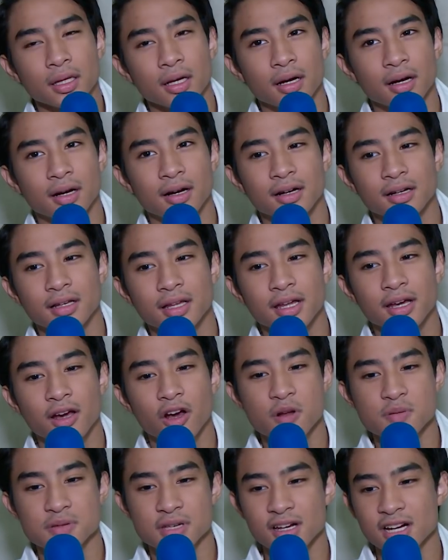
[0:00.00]
Uh, jadi
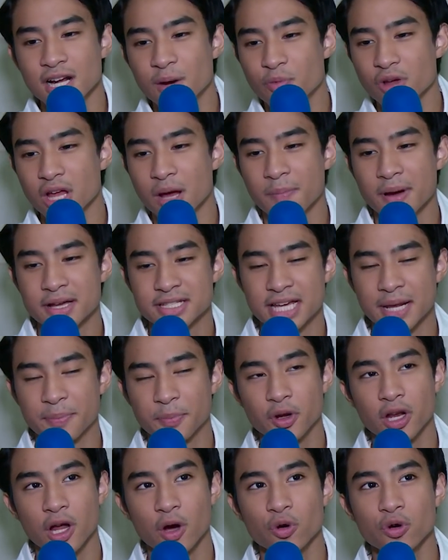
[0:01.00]
kalau misalkan nggak punya pacar
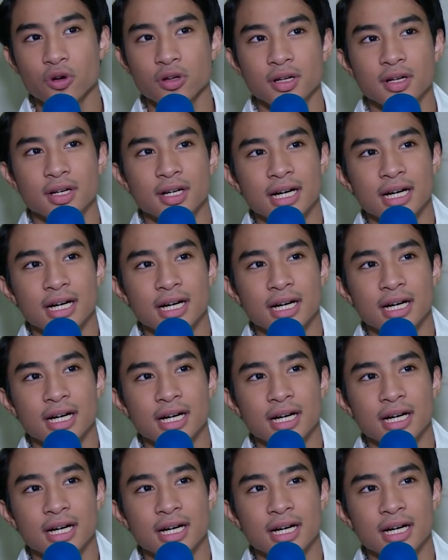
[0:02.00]
pun aku